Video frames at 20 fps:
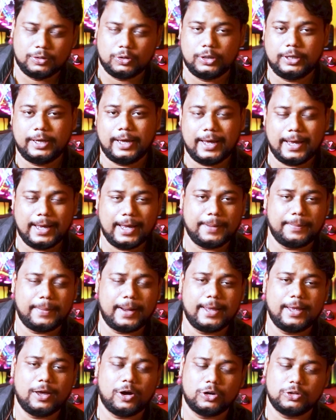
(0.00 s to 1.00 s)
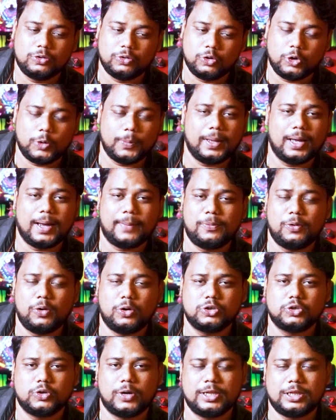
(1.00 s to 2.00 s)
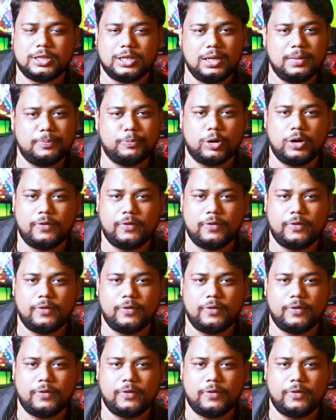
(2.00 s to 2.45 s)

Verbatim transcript: तो ये है भाई और दोनों में आप लोग को जो है 3.5